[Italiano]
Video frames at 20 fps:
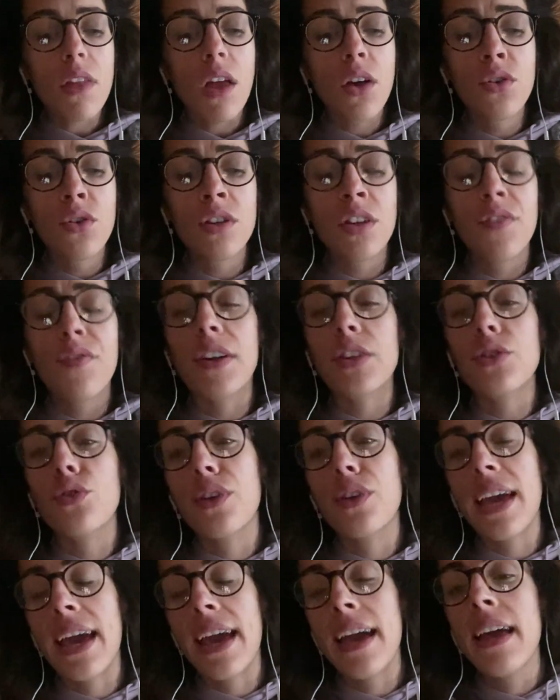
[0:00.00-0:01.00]
con il
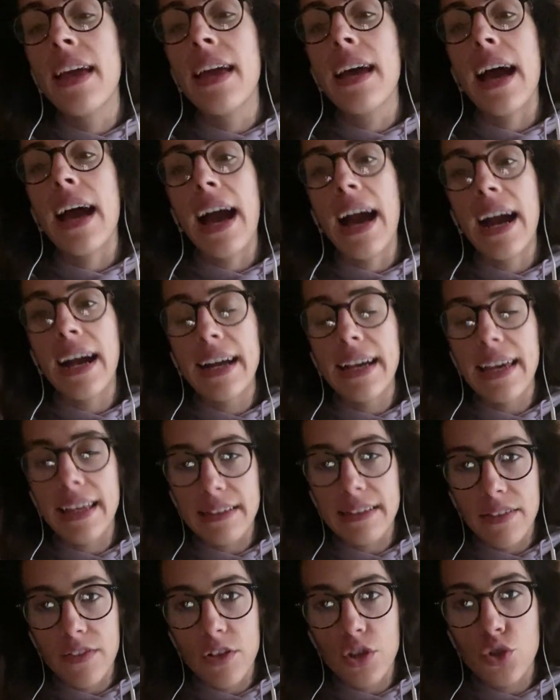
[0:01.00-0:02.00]
fatto che anche
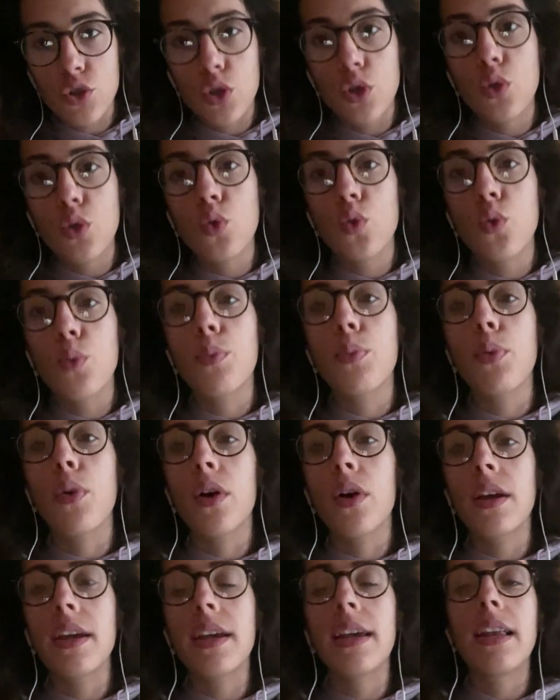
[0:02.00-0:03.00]
attraverso il
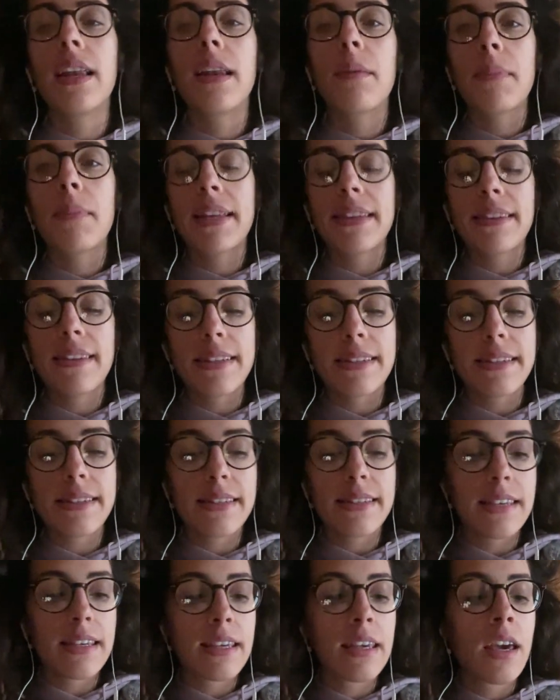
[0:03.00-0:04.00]
gruppo il
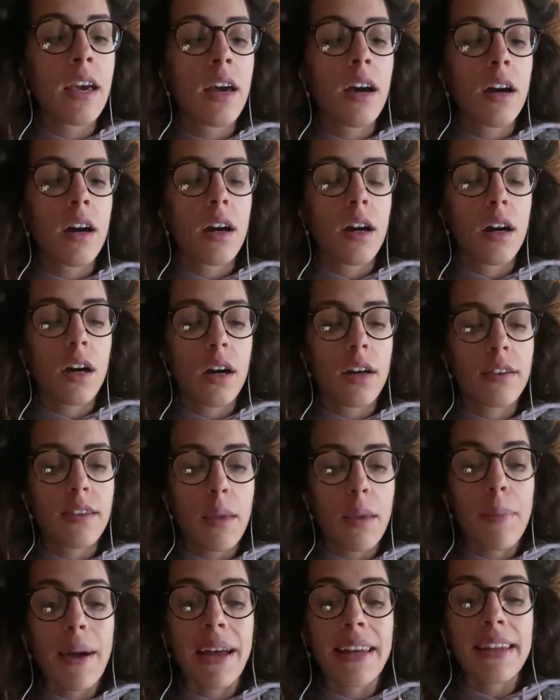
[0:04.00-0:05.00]
mettersi eh,
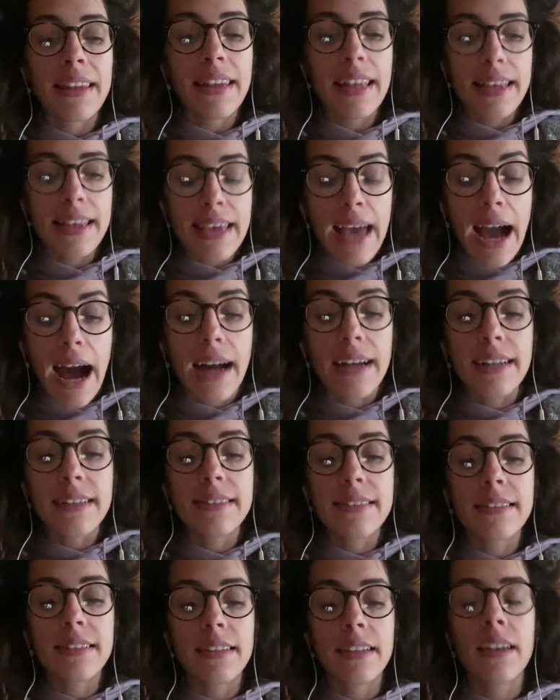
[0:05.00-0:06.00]
nei panni degli
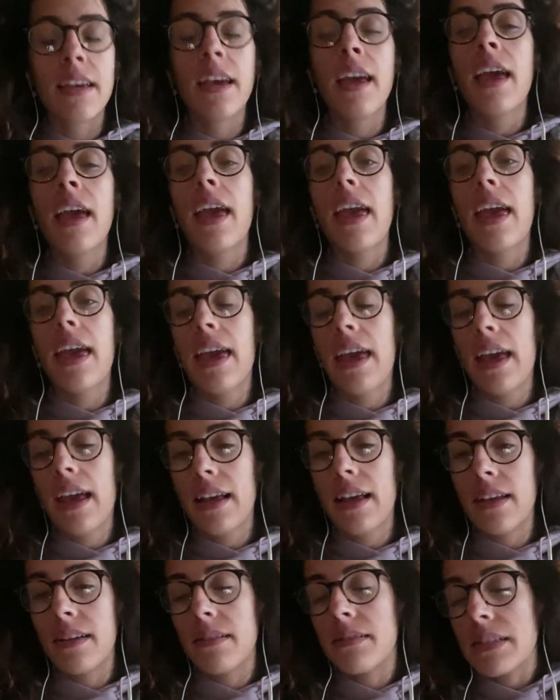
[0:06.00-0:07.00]
altri
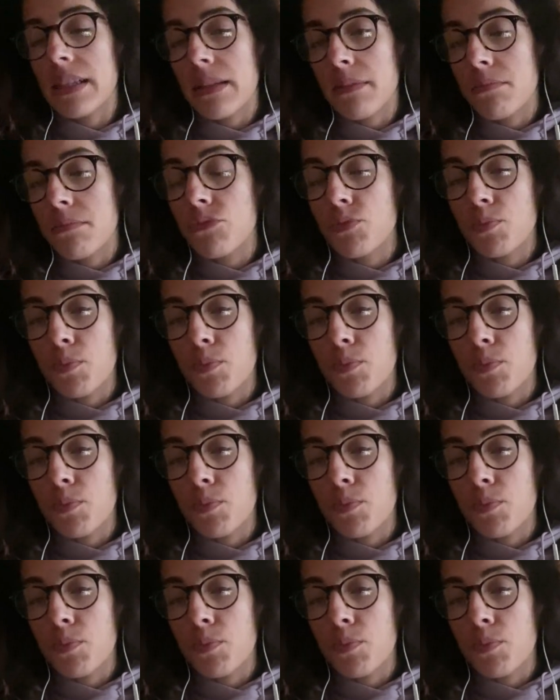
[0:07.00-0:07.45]
e se,